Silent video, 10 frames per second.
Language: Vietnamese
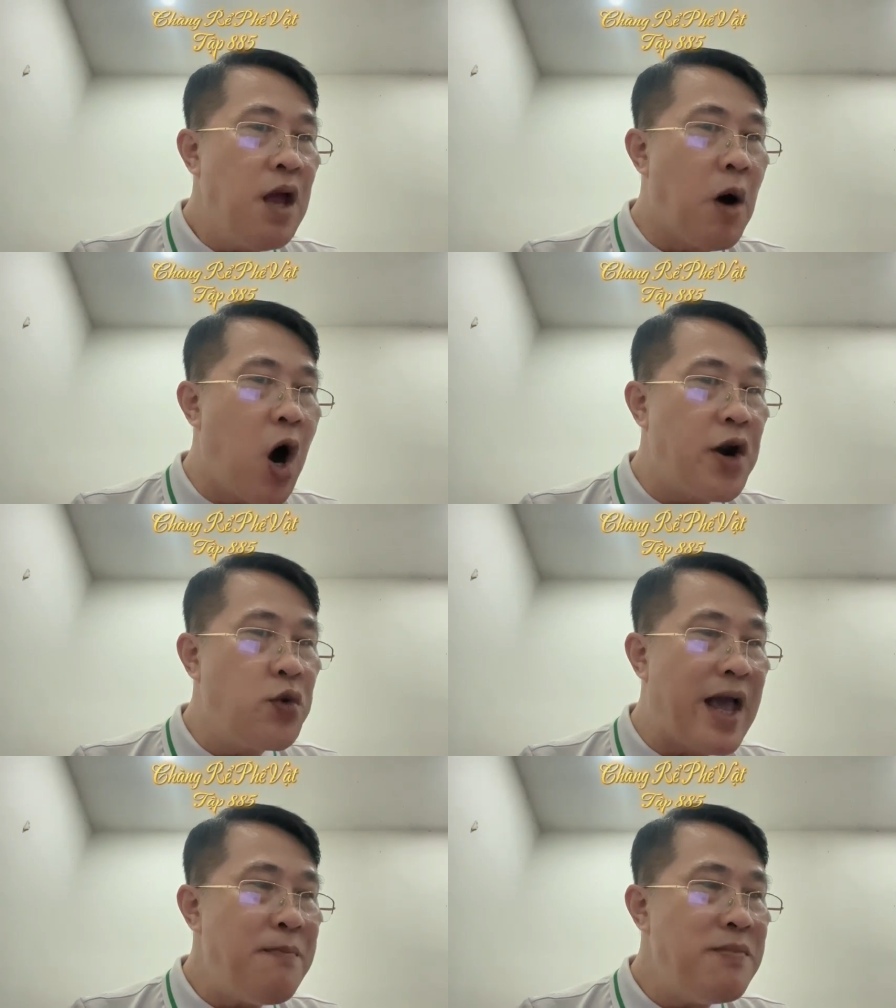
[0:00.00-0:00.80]
bọn họ đâu
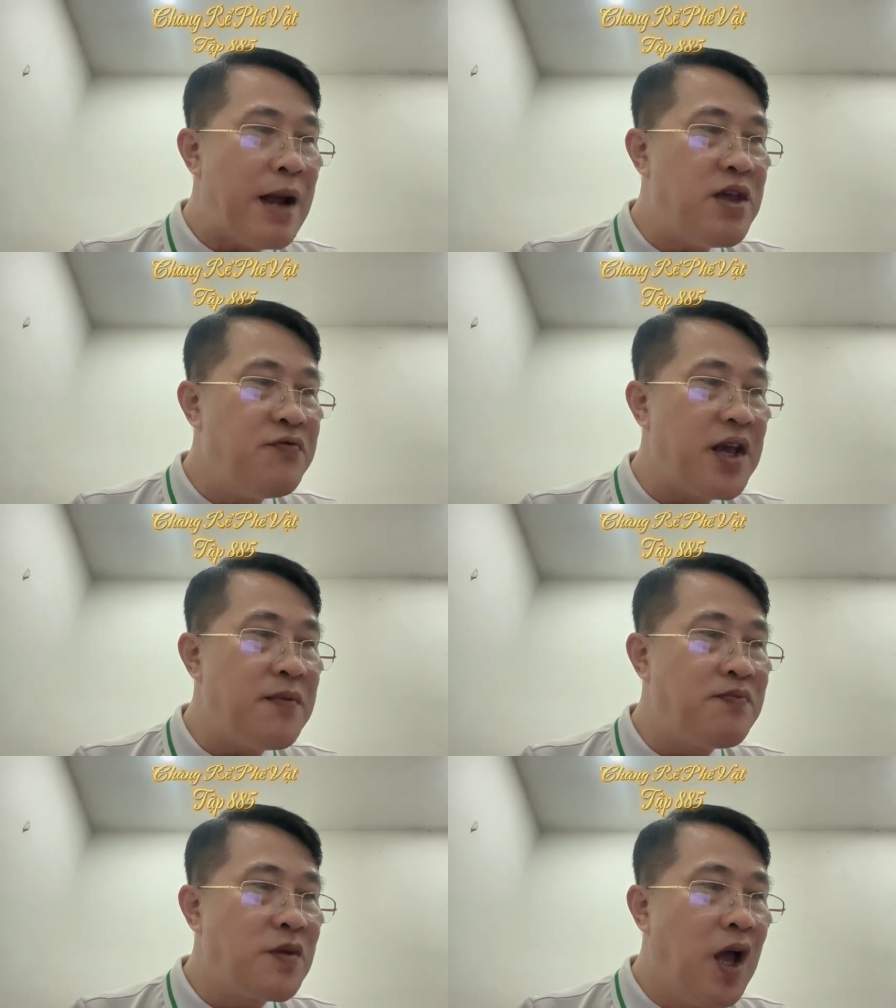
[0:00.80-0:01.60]
dám làm như vậy
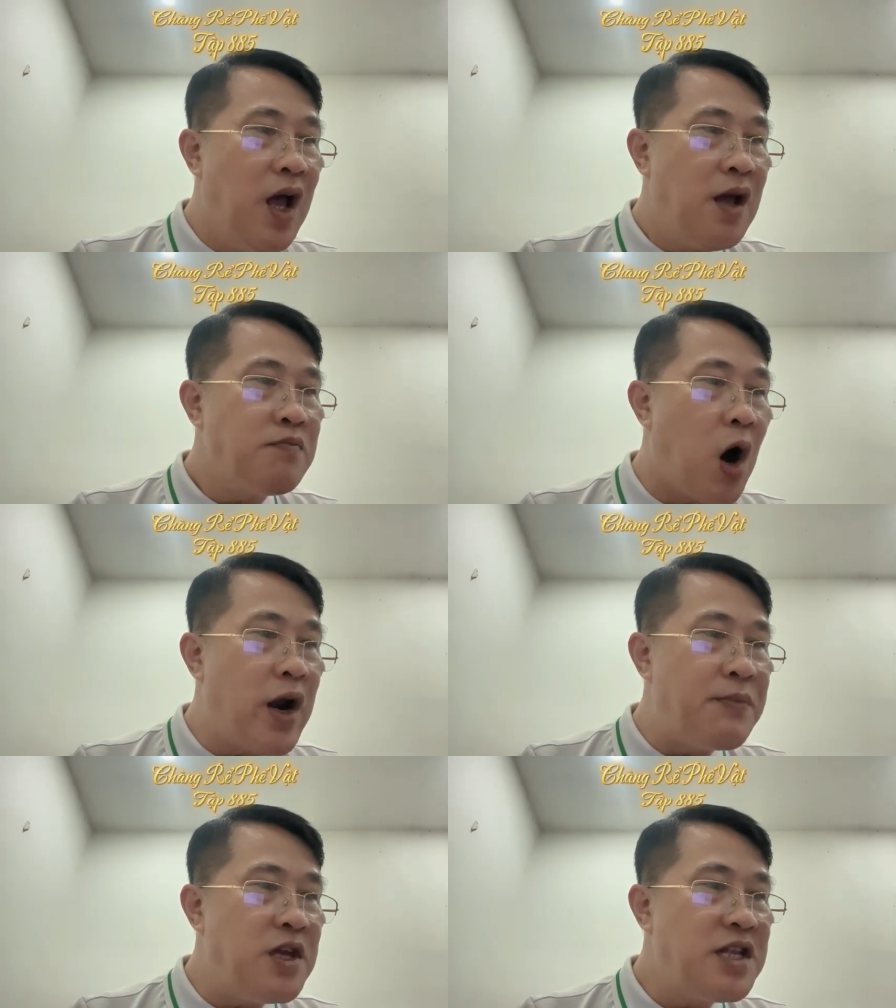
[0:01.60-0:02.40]
Bọn họ
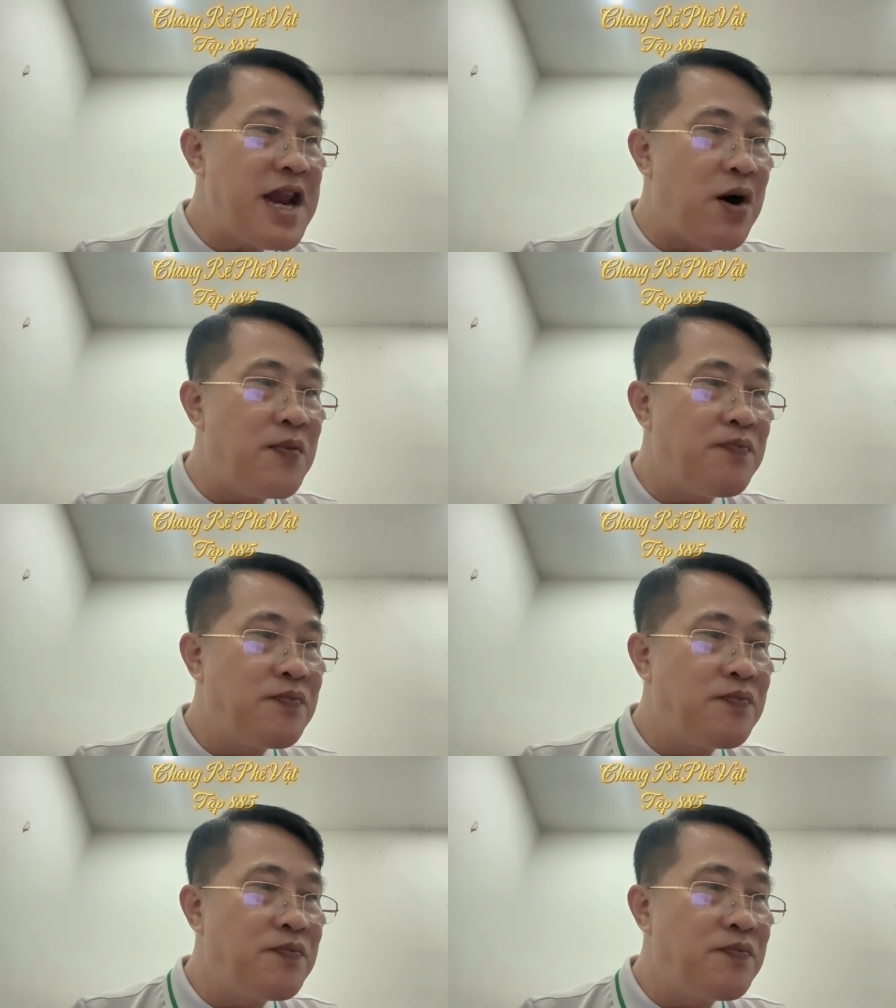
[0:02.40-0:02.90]
làm như thế nào